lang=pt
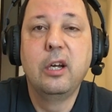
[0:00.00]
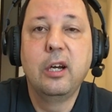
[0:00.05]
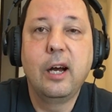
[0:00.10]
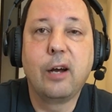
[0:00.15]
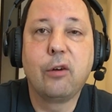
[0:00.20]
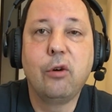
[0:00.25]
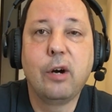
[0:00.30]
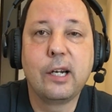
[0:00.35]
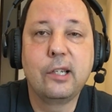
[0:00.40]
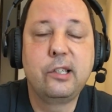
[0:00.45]

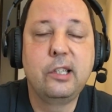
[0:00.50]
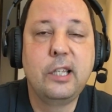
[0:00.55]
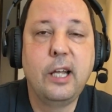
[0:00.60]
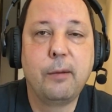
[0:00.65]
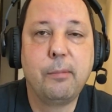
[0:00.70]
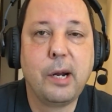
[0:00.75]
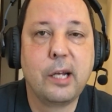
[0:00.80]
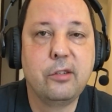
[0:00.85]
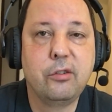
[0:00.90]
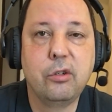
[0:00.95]
Agora, se der
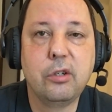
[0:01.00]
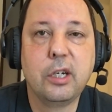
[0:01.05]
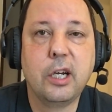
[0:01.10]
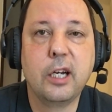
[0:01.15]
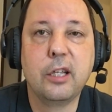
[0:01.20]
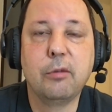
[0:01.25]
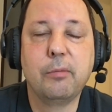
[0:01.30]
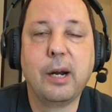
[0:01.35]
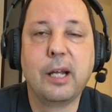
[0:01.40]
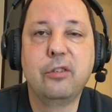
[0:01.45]
Brasil e
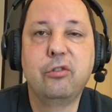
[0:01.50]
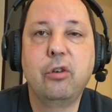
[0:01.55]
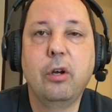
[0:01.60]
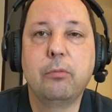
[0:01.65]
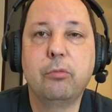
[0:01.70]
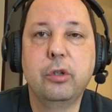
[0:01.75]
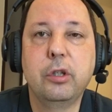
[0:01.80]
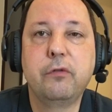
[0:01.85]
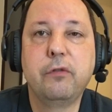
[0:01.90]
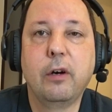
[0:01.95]
Gana, o Brasil é
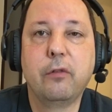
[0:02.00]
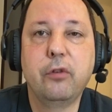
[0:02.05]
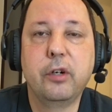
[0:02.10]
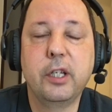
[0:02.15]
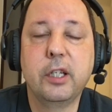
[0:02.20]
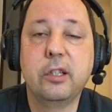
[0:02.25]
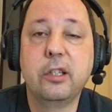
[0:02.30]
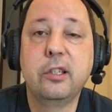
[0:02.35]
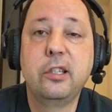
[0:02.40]
muito favorito.